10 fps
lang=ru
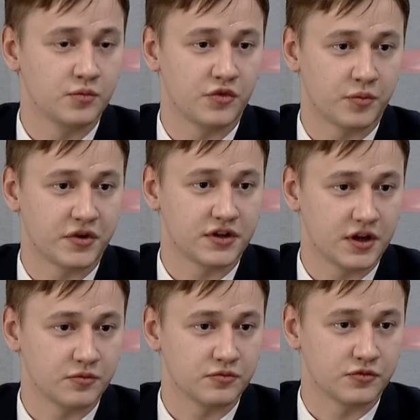мы
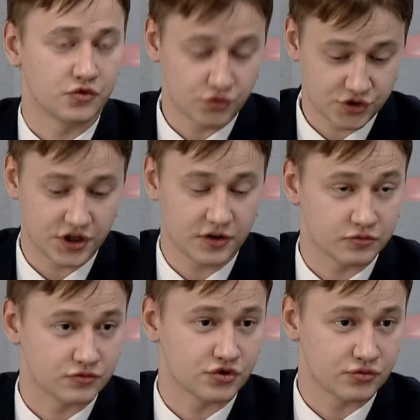выполняем,
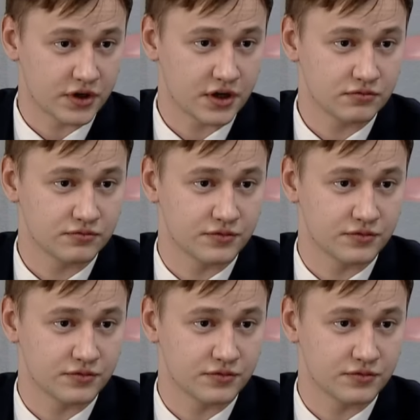уезжаем с утра,